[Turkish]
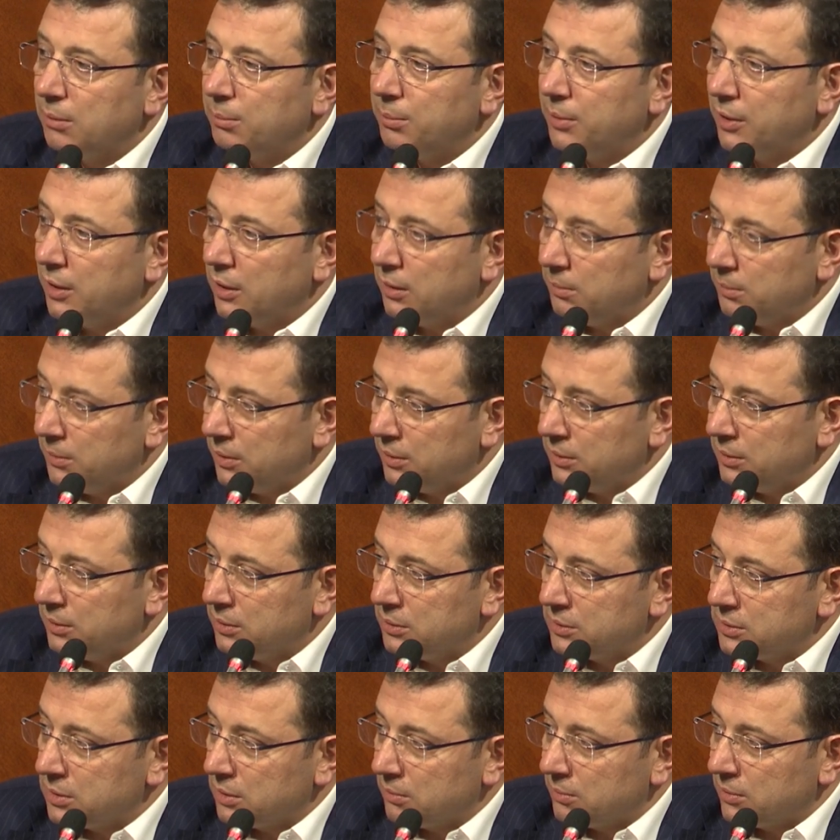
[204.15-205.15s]

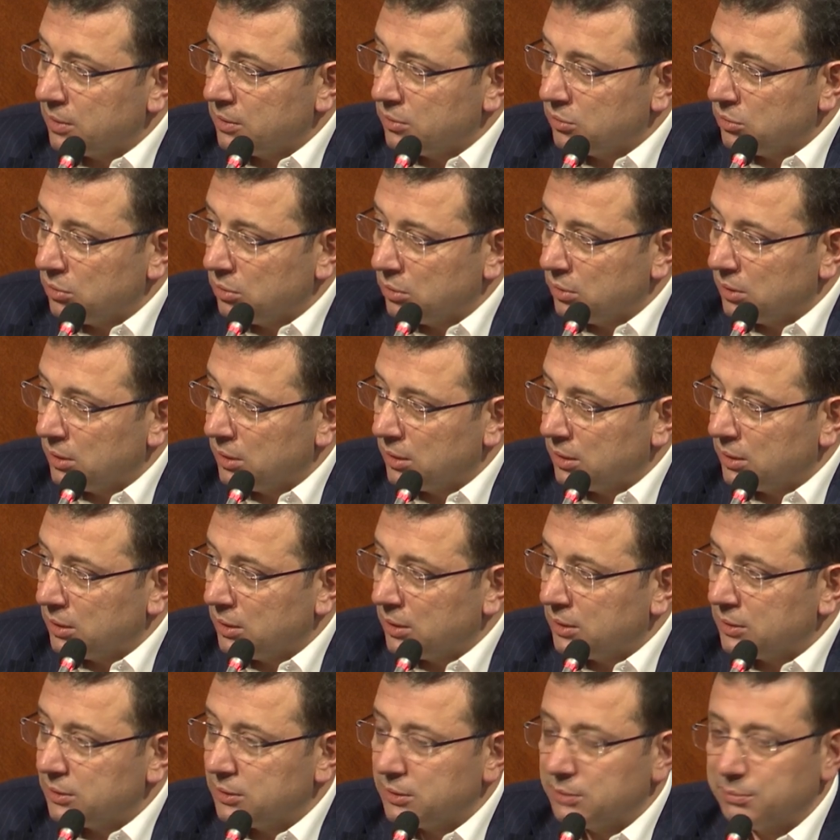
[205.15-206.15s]
Beğenmediği zaman
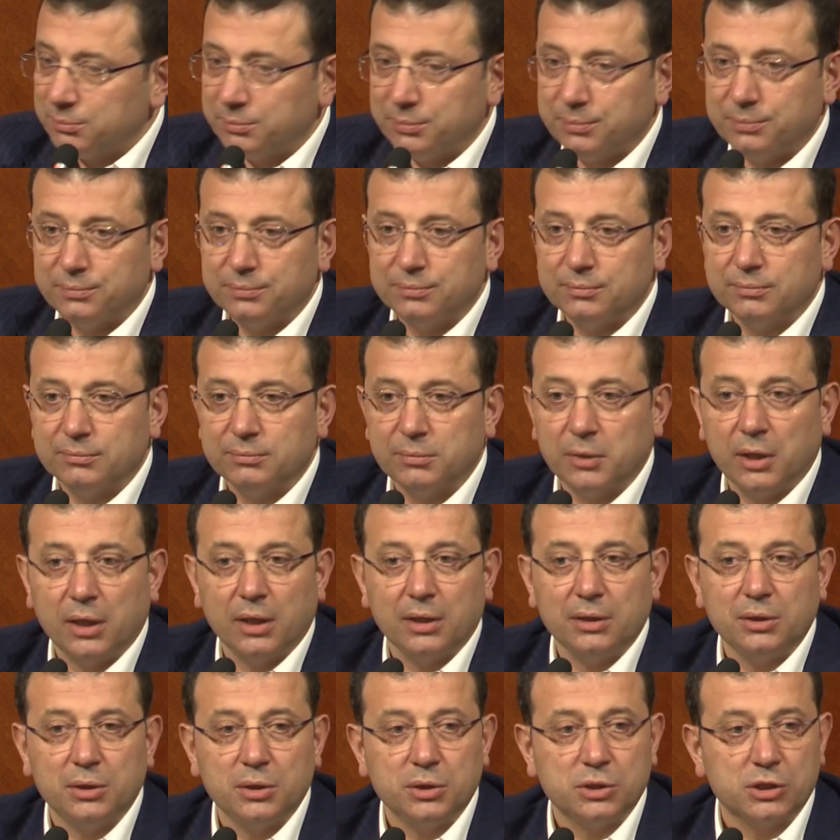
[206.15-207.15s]
yollarlar,
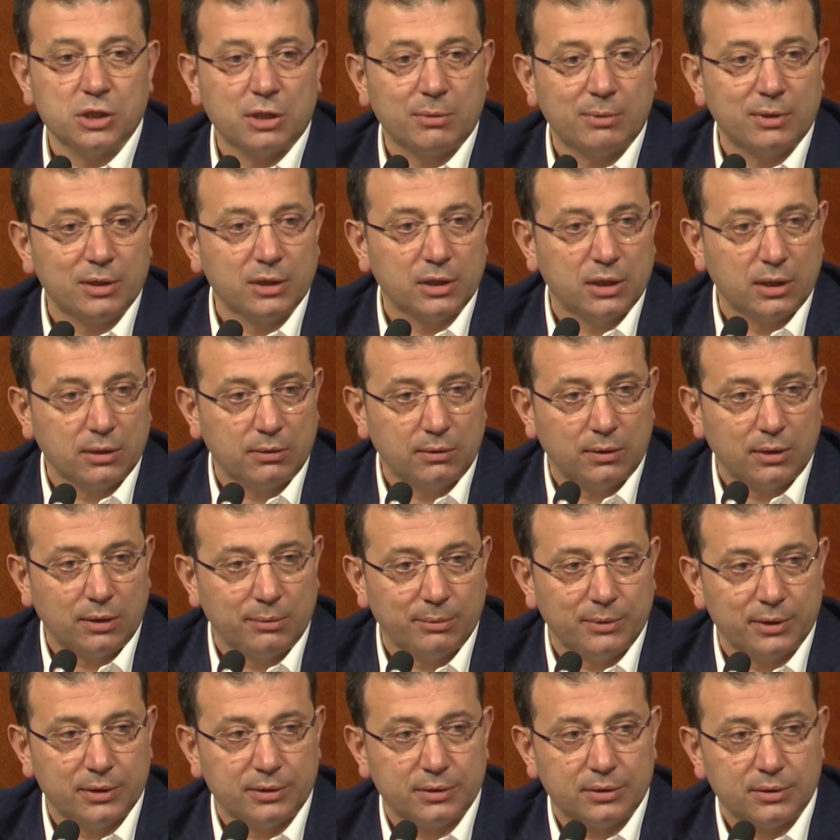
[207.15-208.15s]
beğendiği zaman
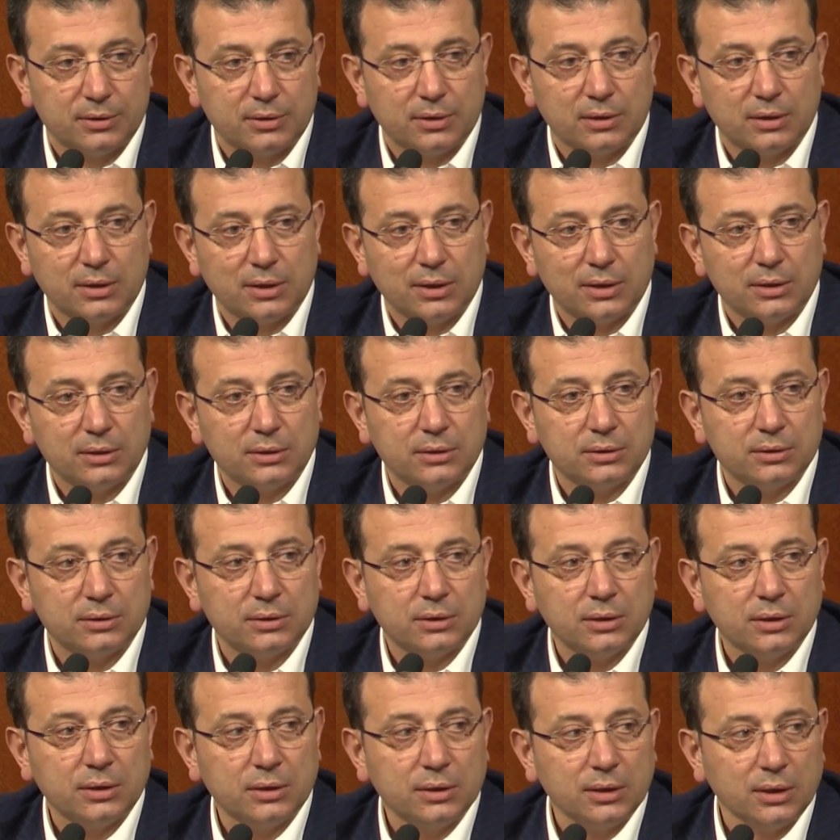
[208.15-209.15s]
devam ettirirler
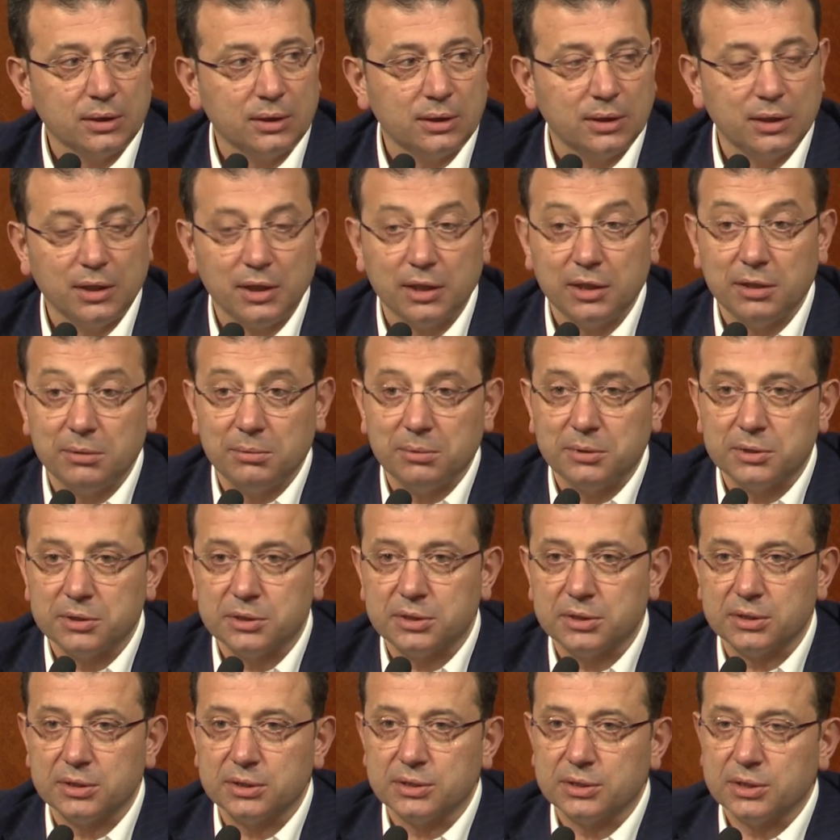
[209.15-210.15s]
ya da yeni
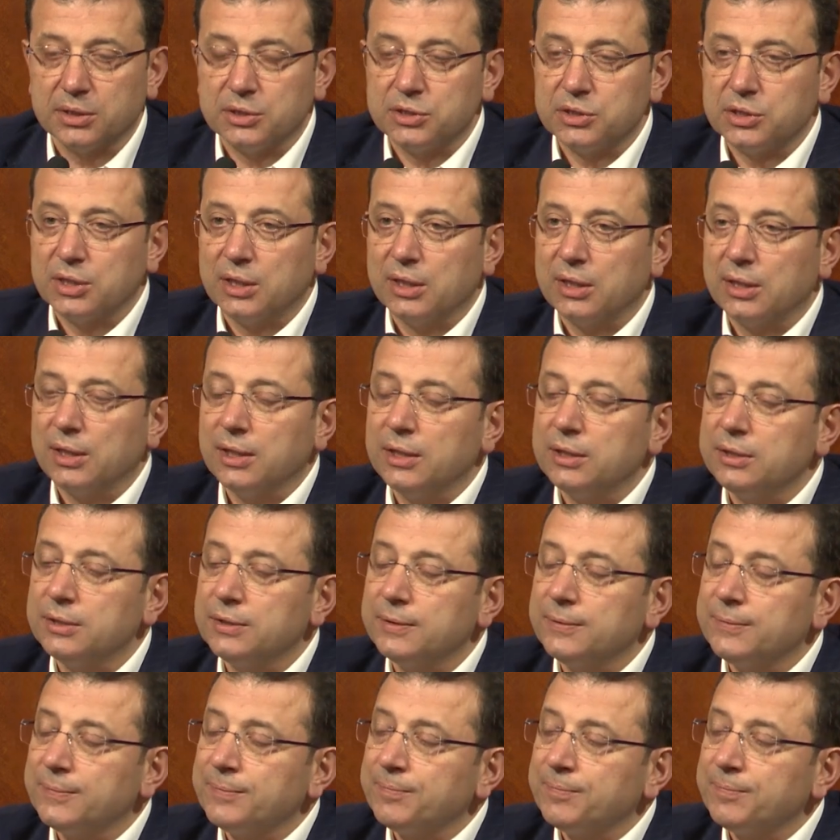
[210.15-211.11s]
birisini seçerler.